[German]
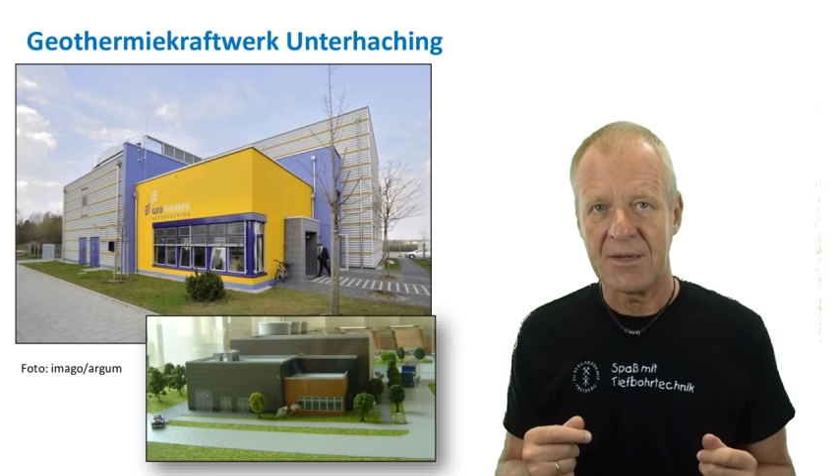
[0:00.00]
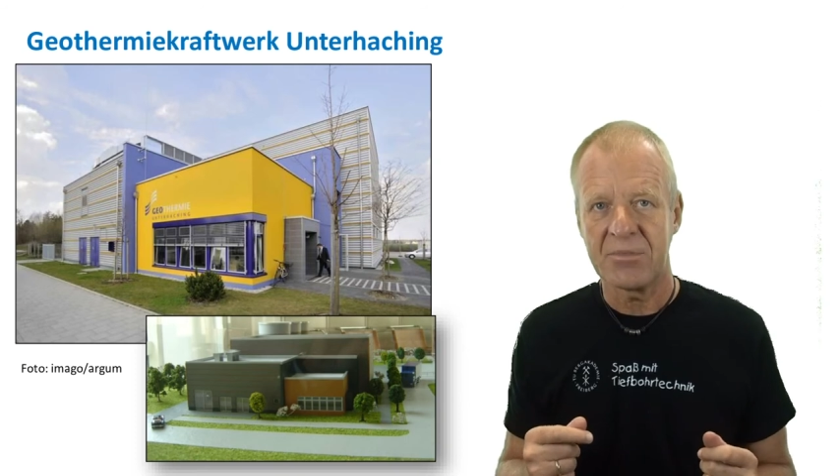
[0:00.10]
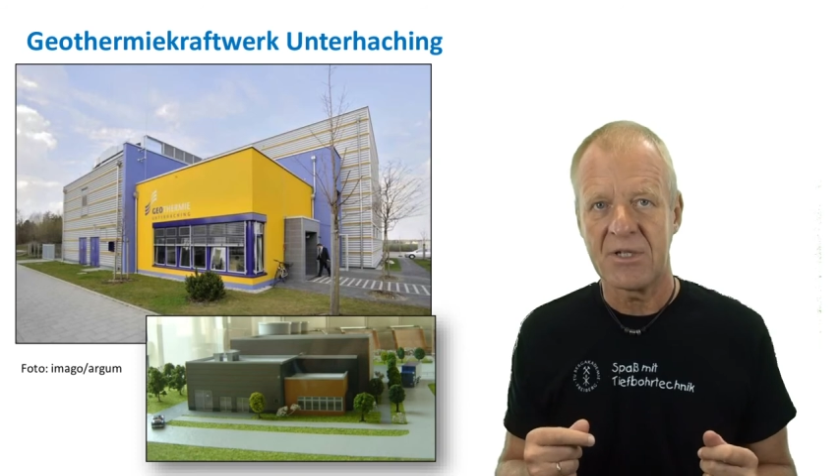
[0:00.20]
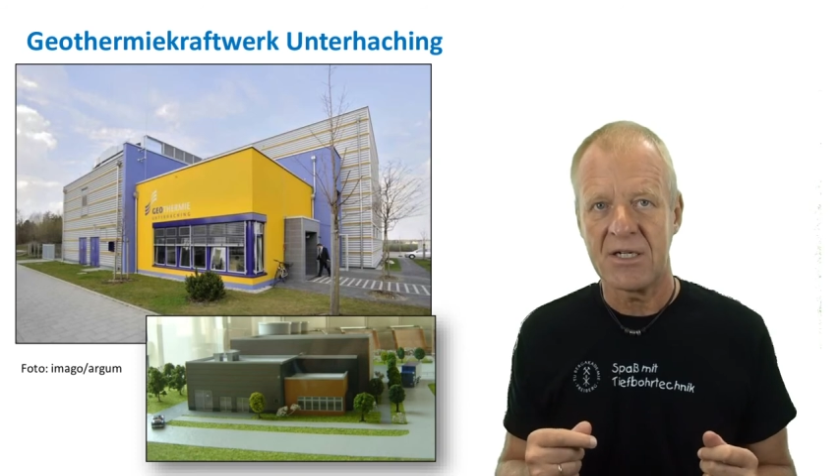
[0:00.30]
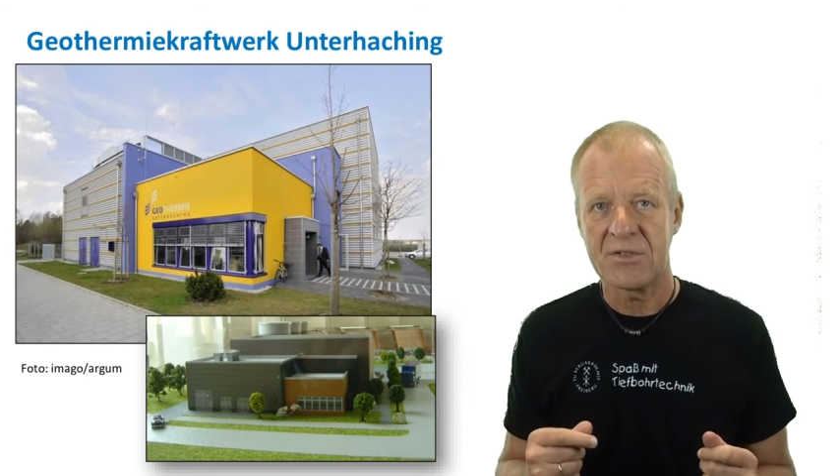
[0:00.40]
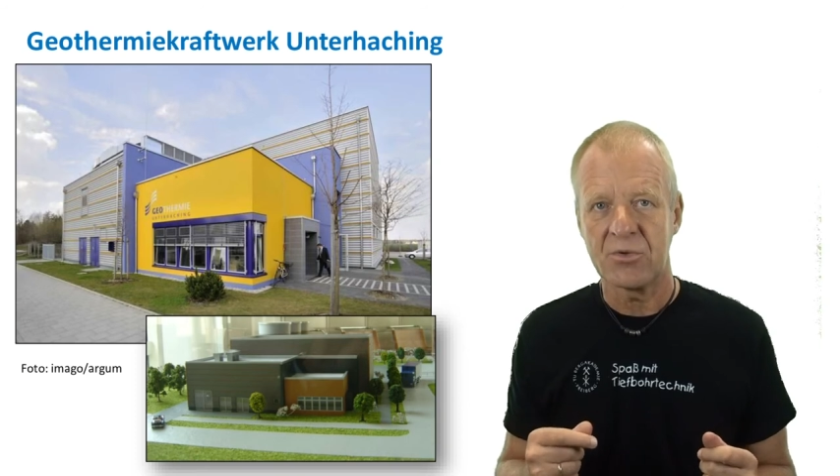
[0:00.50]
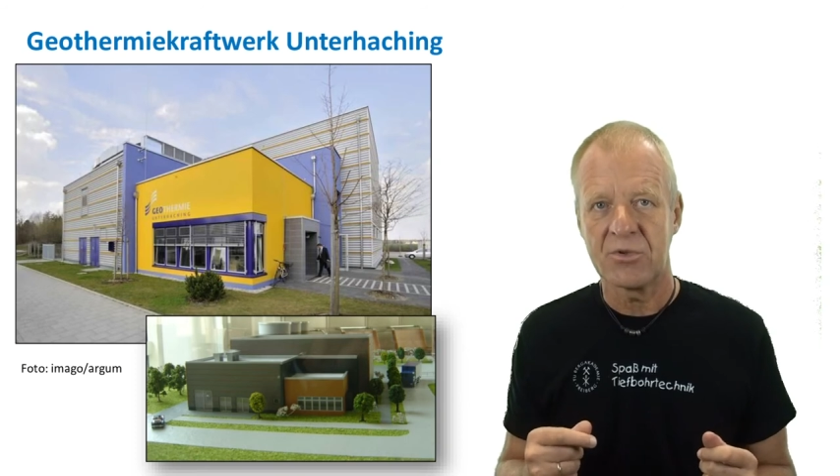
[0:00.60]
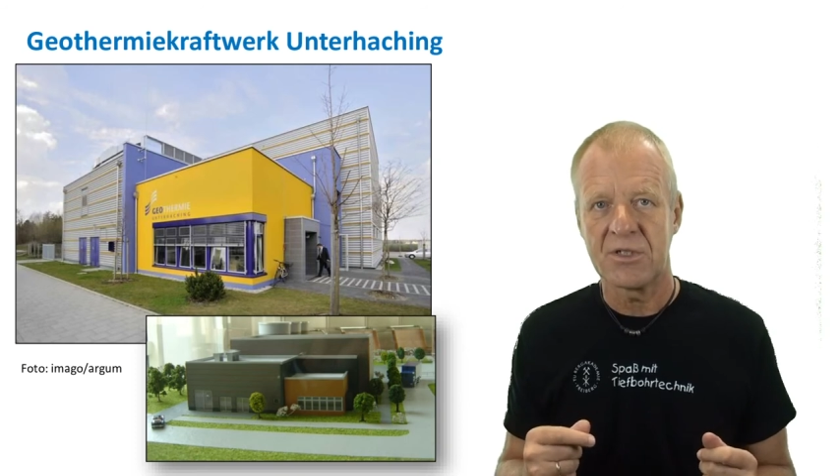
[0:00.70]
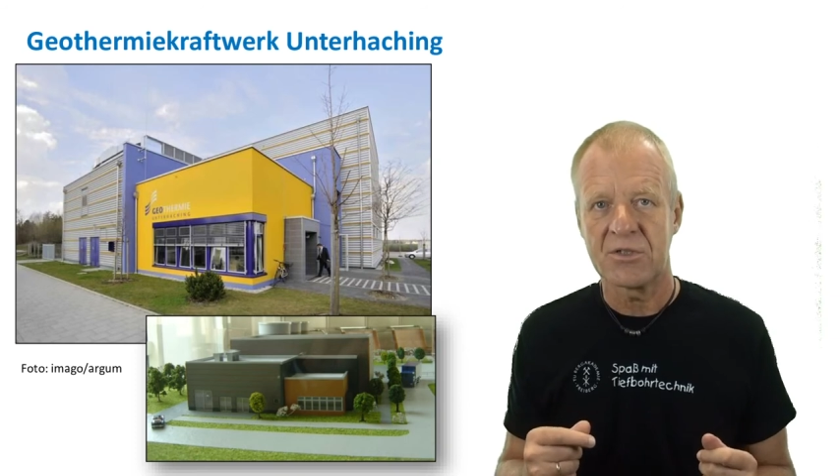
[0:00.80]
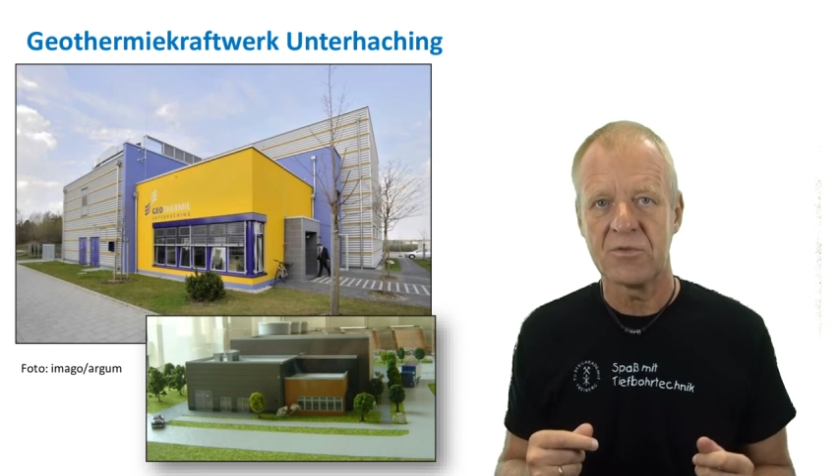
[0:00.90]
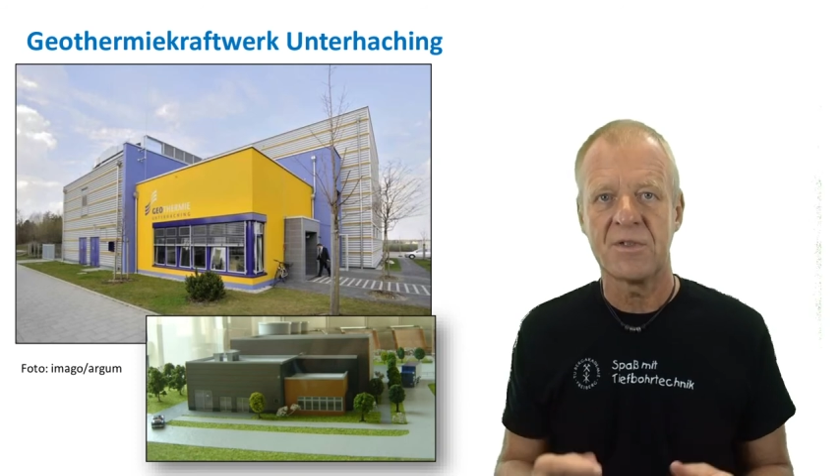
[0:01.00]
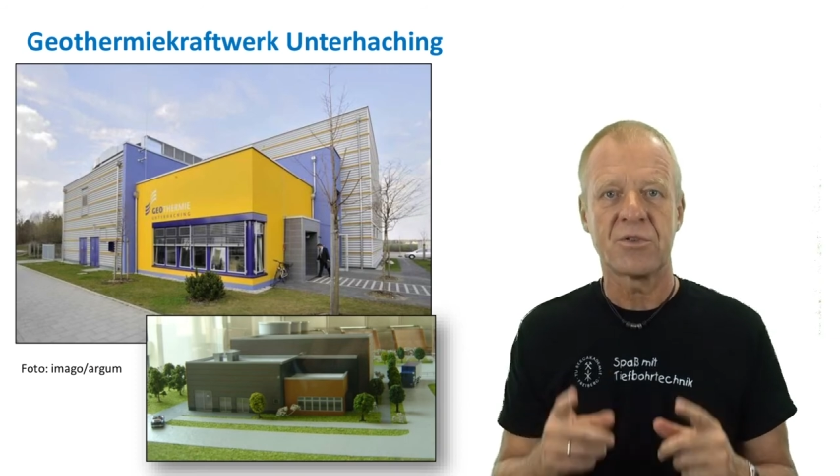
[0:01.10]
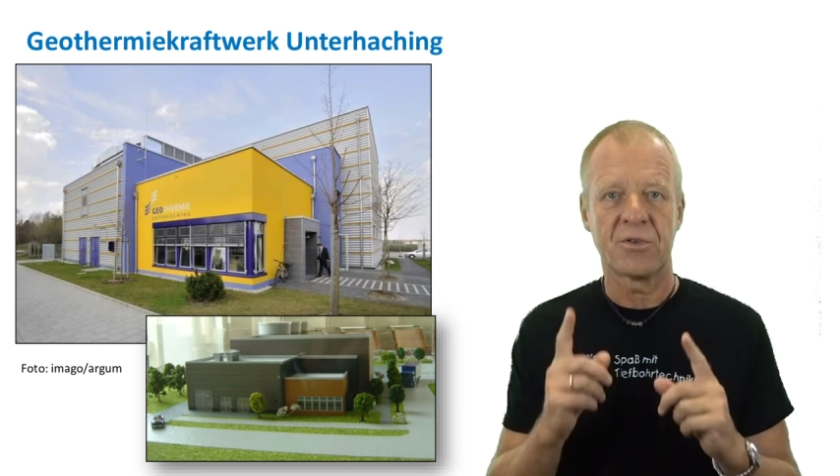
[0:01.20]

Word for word: Abgase oder sowas.